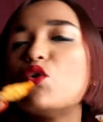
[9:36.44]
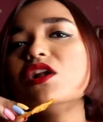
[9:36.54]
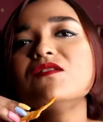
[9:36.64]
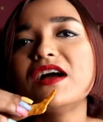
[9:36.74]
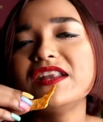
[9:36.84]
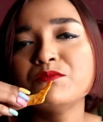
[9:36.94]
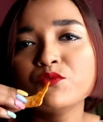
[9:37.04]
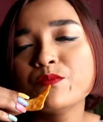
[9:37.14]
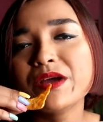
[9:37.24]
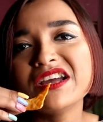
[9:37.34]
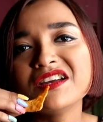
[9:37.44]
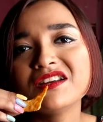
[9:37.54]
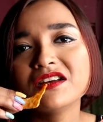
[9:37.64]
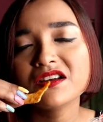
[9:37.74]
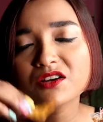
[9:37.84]
गोल वाली मुंह में
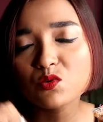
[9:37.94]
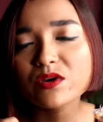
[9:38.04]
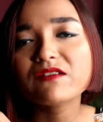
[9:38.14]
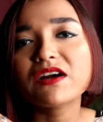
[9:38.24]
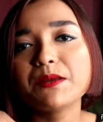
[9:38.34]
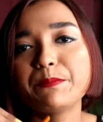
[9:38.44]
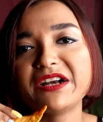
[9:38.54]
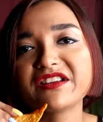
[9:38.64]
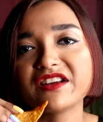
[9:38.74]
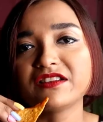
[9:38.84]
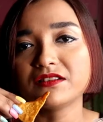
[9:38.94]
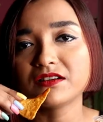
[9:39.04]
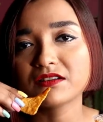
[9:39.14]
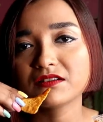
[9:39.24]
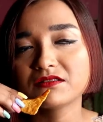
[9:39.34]
कुएं वाली पेट के
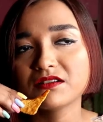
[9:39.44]
अंदर